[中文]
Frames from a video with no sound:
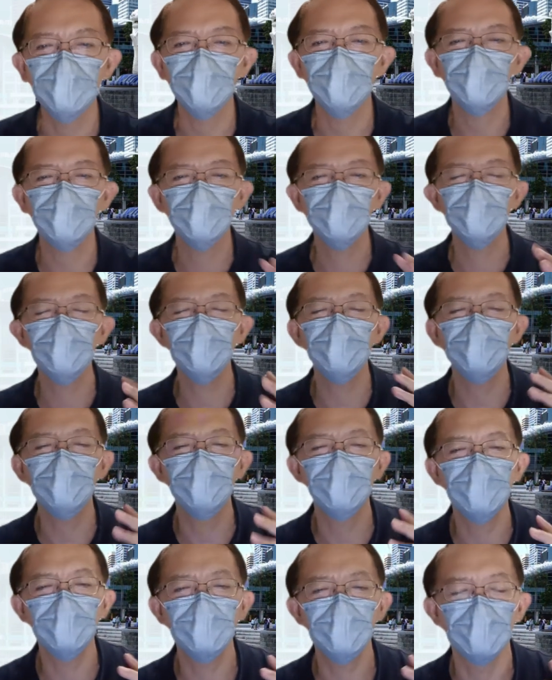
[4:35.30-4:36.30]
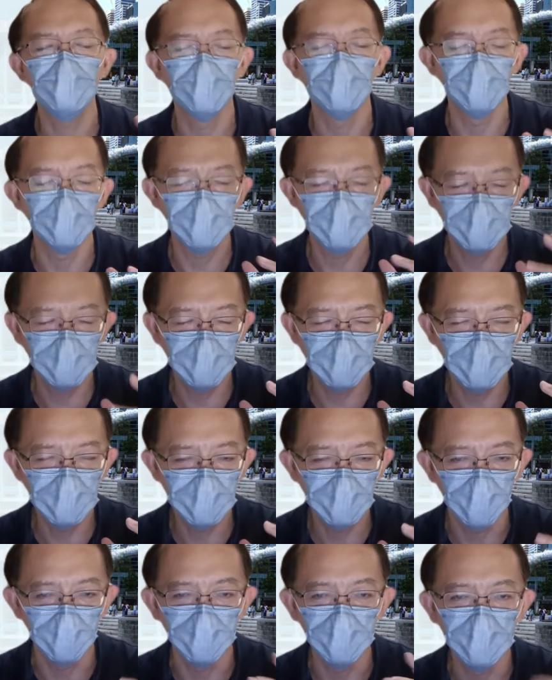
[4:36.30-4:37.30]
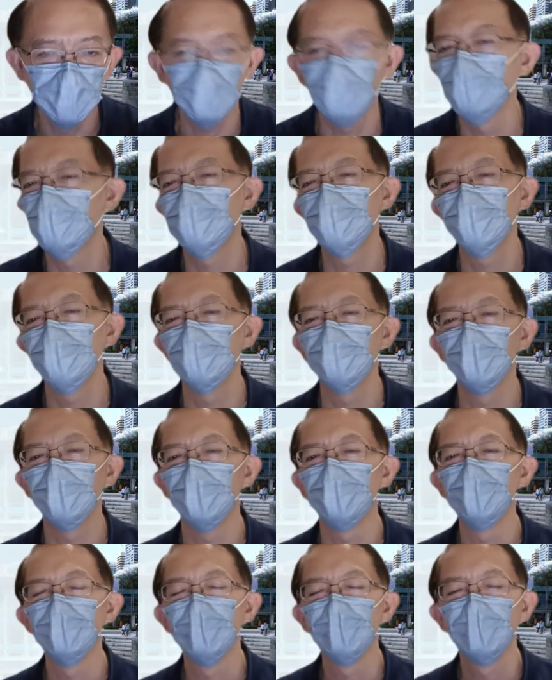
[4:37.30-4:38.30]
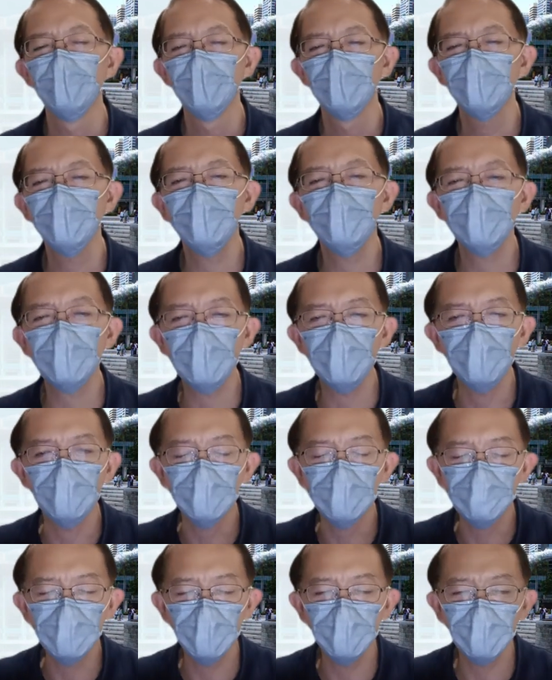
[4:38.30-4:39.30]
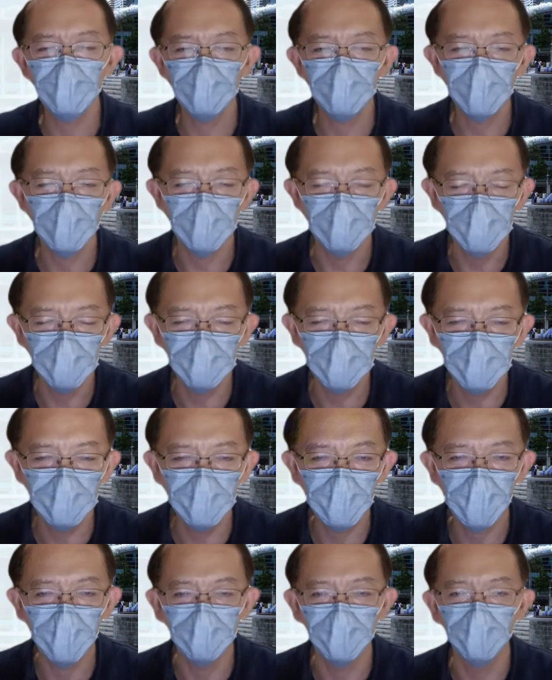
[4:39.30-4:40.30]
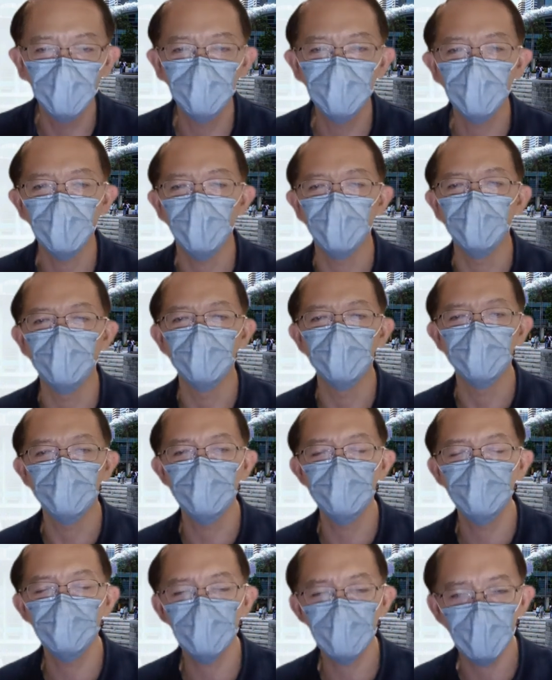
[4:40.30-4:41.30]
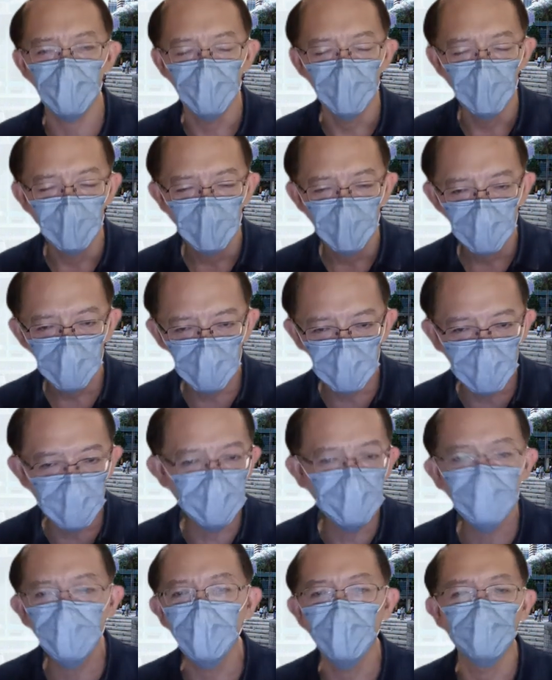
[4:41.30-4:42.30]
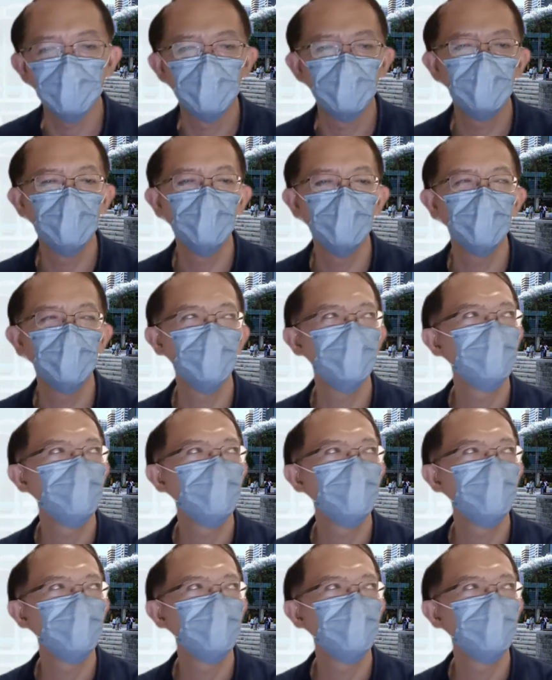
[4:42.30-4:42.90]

世界的金融中心呐。那当然，我这边呢，呃，PPT 还没有改啊。事实上，就在这两天呢，